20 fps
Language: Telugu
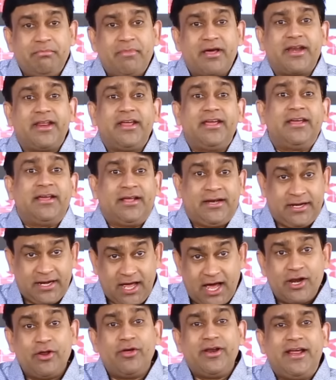మరి
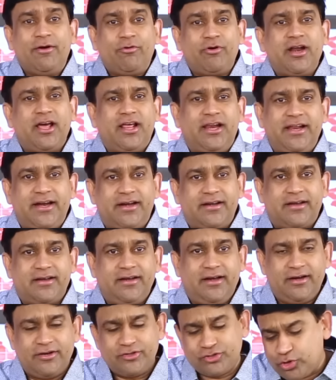నాలోనే ఉండాలి
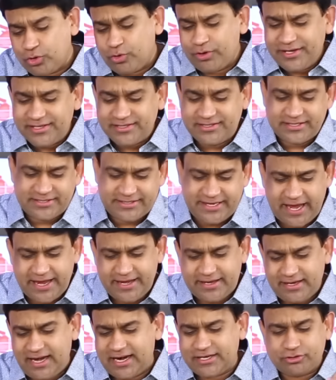అంటున్నాడు సో హూ ఇస్ దిస్
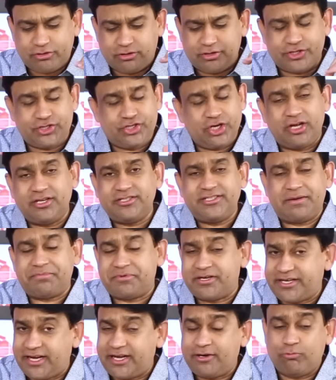గేట్ లెట్స్ గో టు జాన్
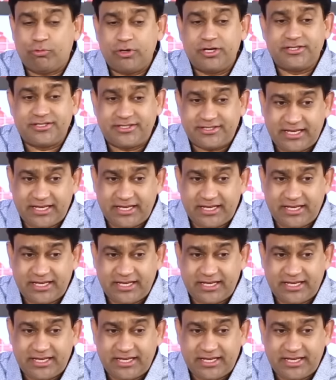చాప్టర్ టెన్ వర్స్